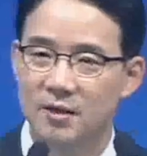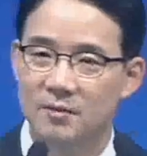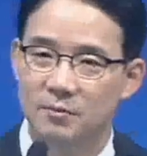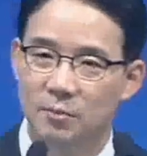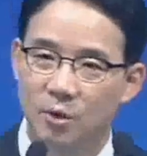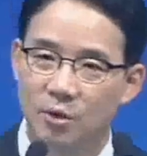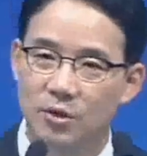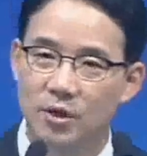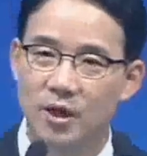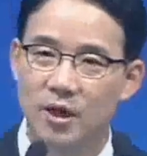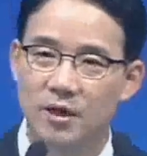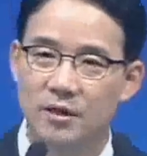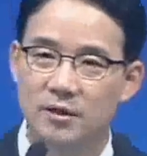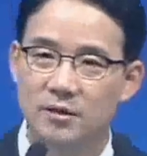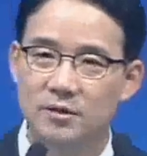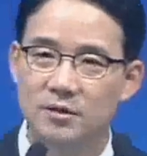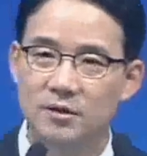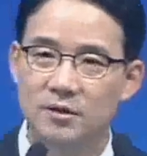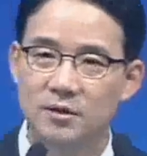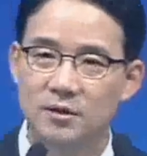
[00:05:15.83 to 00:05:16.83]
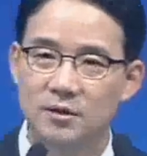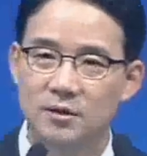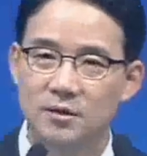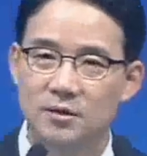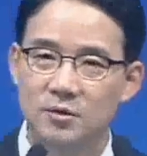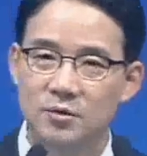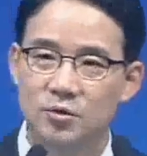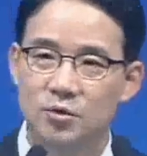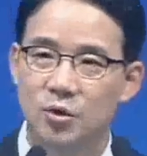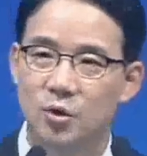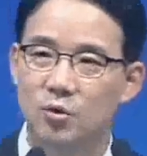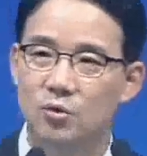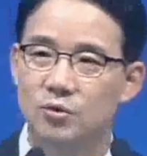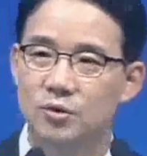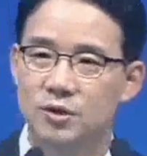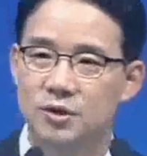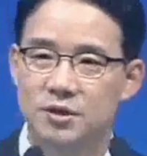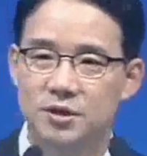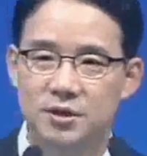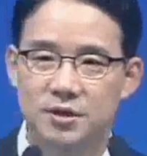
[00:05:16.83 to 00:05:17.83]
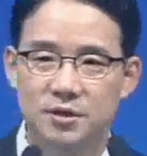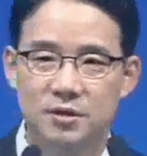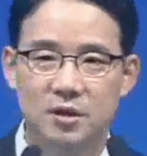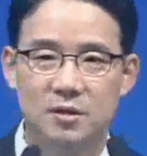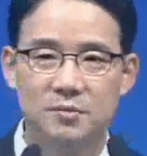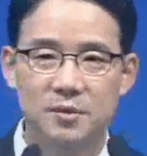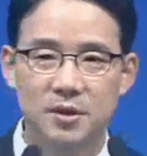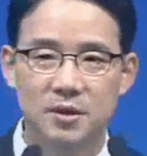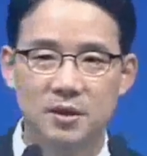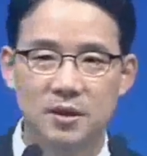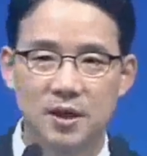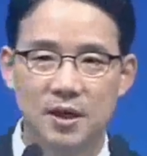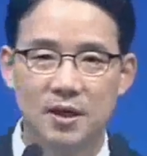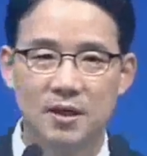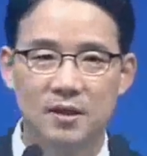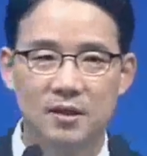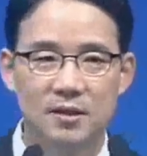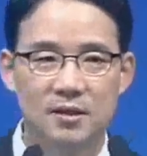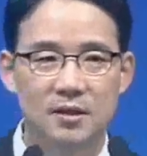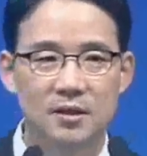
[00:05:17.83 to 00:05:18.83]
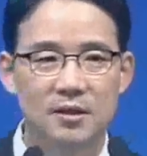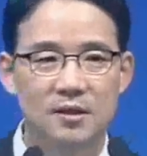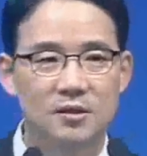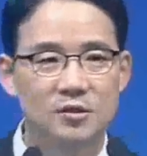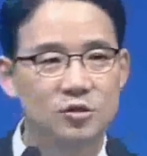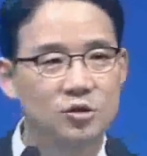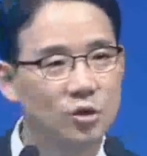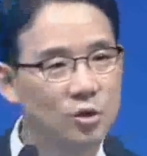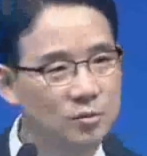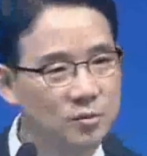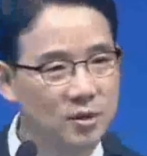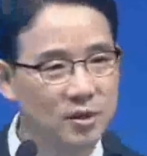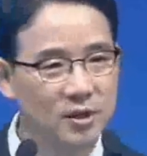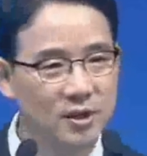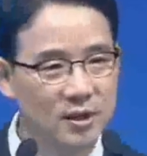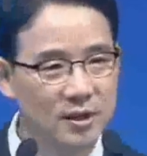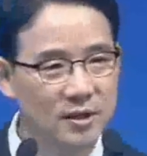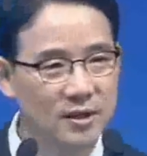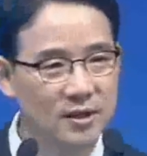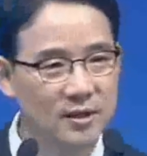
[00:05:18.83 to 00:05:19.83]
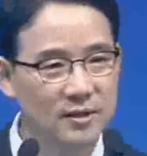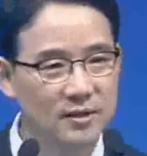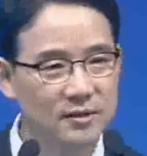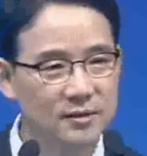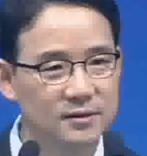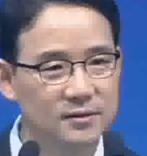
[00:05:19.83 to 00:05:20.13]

목회는 좋은 직업인가 소명인가?